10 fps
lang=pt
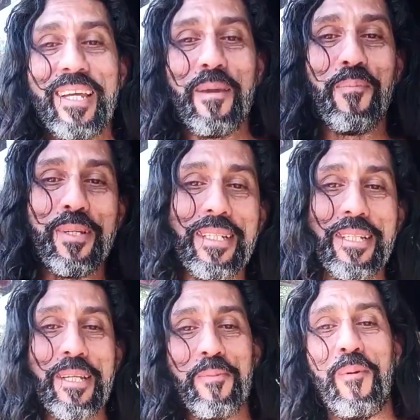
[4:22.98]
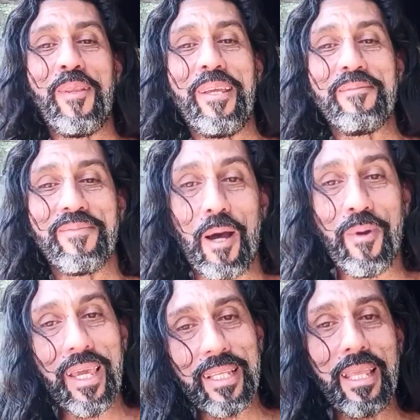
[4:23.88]
que possa te responder,
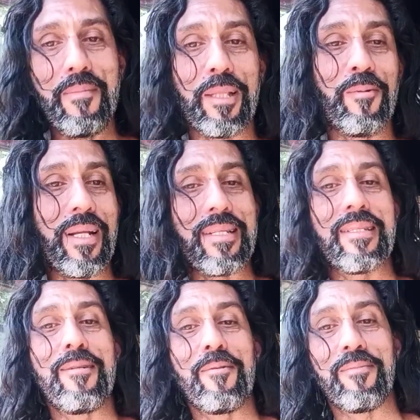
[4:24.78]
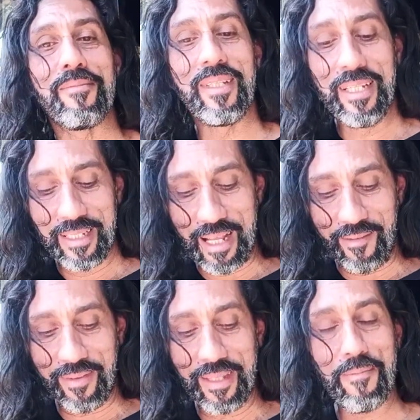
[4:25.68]
alguém que tem maturação na
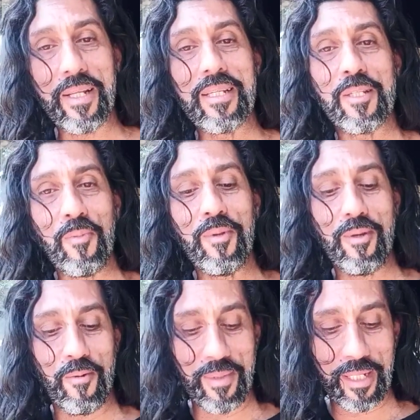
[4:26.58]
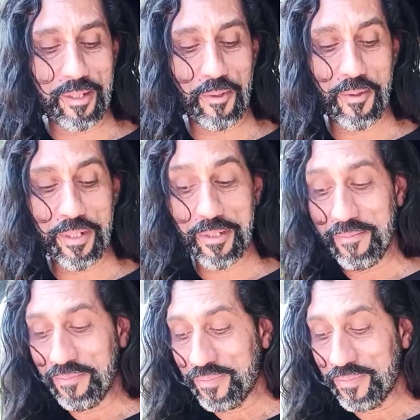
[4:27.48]
vida para te responder algumas questões.